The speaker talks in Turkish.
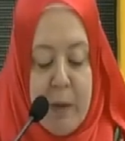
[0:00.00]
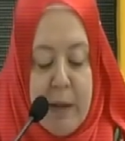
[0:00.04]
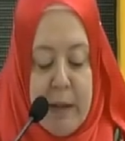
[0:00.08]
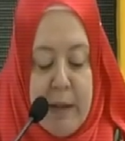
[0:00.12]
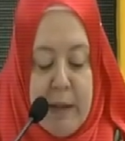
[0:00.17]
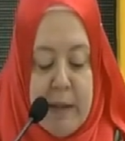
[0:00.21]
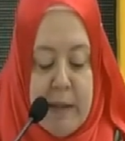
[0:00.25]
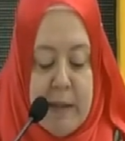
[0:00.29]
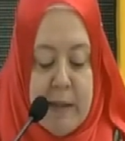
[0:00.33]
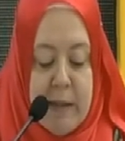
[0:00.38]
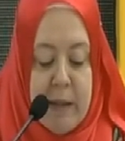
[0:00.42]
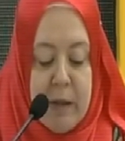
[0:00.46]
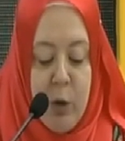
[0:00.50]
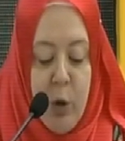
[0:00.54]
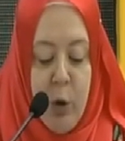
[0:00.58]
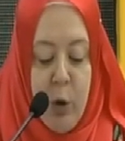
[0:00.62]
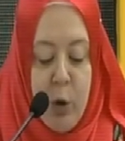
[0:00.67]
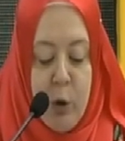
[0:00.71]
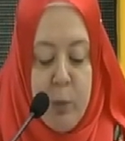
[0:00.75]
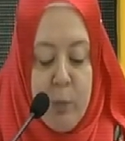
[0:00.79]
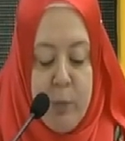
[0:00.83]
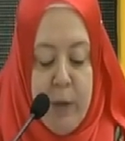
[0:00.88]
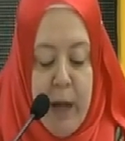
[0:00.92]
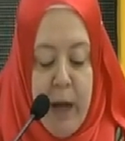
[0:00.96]
bir insanı
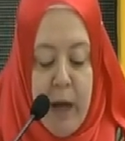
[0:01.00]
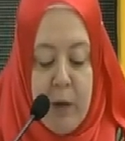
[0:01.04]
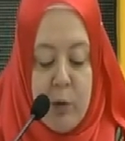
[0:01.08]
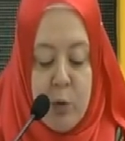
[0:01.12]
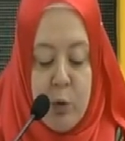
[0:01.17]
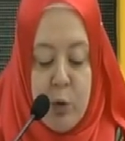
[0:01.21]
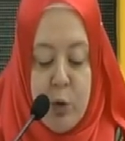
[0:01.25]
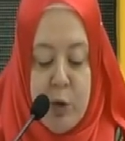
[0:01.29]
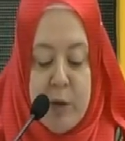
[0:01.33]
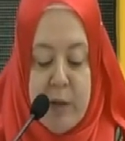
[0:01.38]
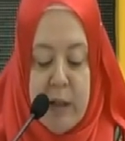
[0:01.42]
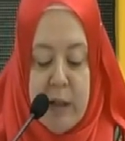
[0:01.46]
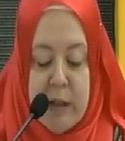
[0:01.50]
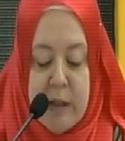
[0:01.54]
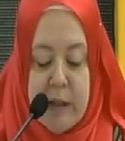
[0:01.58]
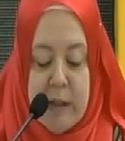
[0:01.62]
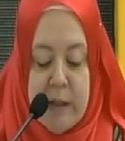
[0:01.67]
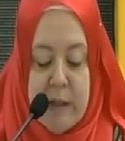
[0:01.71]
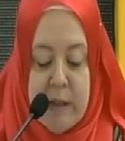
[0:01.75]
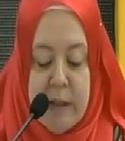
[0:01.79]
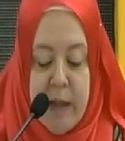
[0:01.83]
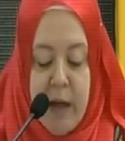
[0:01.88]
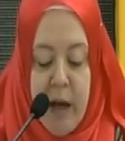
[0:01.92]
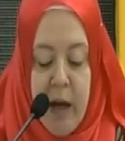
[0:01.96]
ölümden
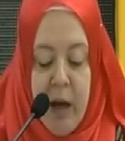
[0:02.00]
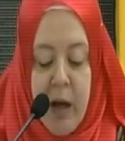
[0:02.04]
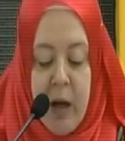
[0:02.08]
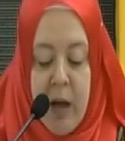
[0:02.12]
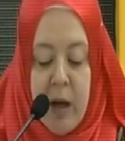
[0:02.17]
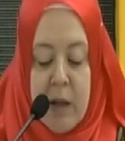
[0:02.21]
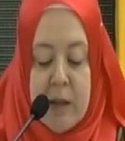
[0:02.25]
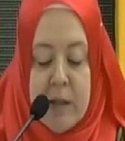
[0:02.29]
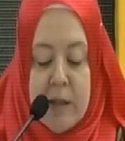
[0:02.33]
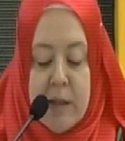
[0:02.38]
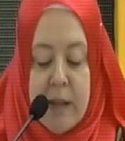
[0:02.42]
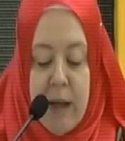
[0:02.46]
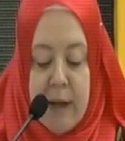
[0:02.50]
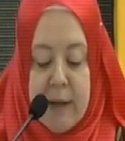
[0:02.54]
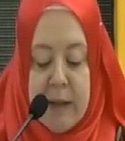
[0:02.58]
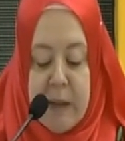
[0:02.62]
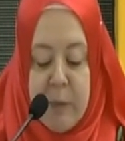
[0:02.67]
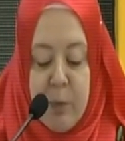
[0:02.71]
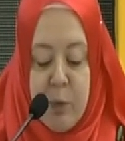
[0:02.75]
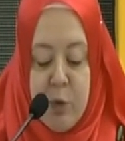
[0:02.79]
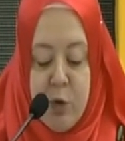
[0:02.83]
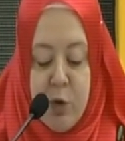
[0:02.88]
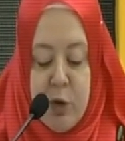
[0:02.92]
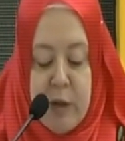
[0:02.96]
kurtarırsa
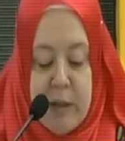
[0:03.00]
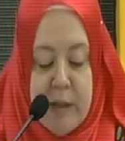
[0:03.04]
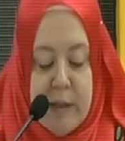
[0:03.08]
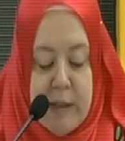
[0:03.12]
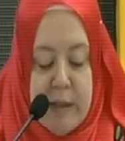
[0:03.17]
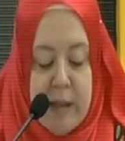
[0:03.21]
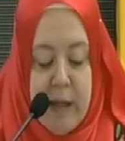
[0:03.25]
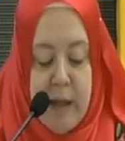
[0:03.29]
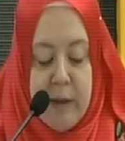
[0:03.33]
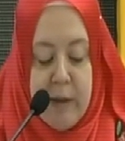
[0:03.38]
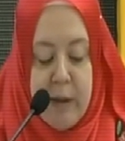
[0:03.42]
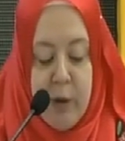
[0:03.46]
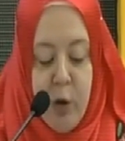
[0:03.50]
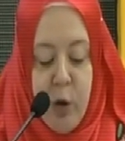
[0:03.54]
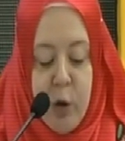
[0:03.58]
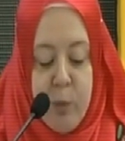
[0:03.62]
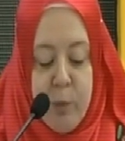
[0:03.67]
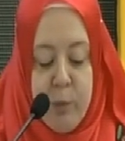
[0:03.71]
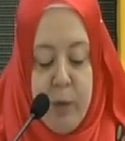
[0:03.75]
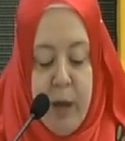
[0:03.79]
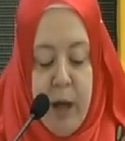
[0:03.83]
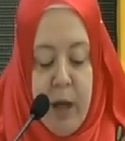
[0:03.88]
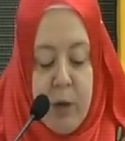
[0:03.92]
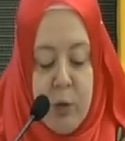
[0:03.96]
sanki bütün insanları
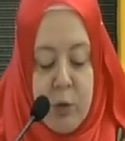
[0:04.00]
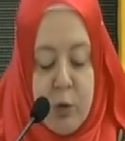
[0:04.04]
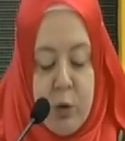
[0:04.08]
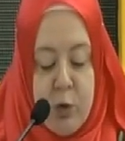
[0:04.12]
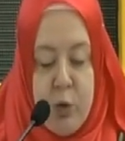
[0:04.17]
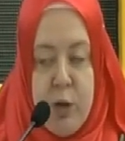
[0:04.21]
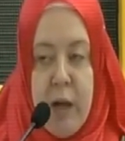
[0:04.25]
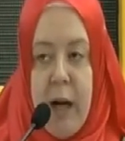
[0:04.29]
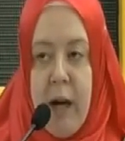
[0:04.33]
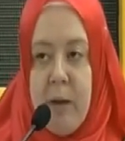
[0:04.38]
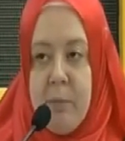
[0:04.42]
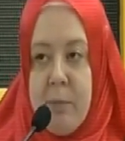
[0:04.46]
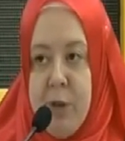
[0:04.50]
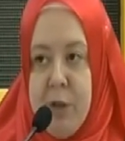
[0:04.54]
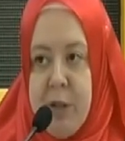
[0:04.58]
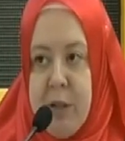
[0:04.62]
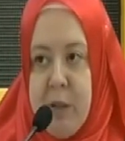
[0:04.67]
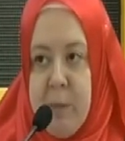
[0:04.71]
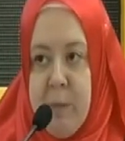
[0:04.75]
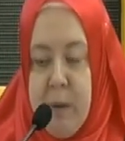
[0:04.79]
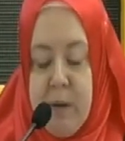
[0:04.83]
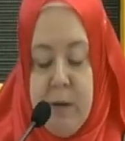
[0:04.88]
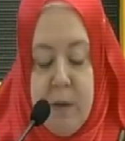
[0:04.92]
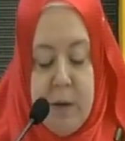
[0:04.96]
ölümden kurtarmış
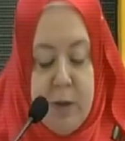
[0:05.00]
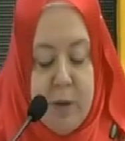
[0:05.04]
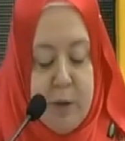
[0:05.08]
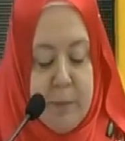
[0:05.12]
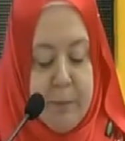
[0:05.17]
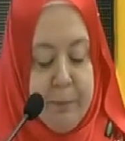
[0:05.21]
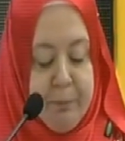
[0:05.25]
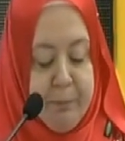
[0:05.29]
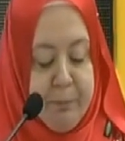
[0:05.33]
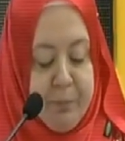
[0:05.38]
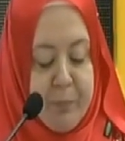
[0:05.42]
gibidir.